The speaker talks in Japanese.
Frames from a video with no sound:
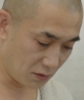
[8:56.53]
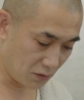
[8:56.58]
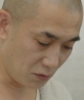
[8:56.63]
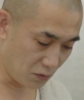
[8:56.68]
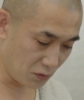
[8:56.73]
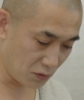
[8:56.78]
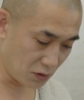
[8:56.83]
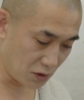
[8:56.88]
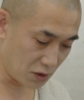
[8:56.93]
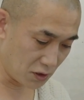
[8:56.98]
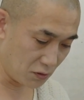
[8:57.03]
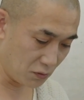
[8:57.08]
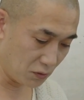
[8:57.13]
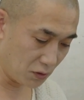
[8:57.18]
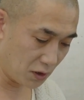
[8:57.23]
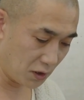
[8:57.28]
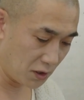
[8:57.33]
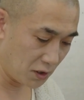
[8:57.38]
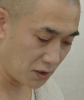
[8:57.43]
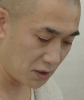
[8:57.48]
こう自
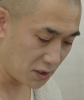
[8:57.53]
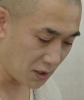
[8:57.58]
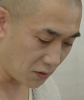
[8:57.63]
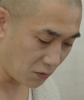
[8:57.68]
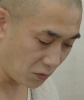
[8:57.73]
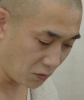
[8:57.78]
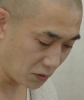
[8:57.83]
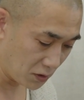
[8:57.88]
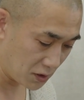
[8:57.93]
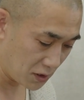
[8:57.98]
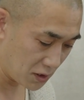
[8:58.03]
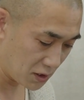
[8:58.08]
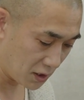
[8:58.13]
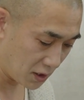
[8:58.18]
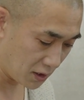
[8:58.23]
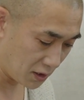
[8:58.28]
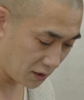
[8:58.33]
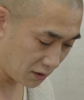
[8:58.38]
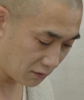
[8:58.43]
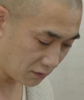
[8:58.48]
動的にじゃあ更新
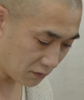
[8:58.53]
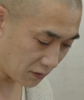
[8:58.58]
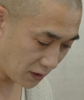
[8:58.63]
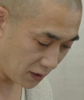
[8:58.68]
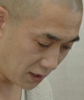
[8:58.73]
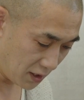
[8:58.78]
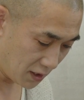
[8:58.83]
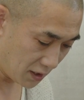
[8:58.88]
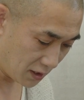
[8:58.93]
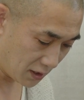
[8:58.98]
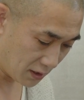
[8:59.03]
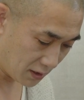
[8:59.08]
されていくのかな？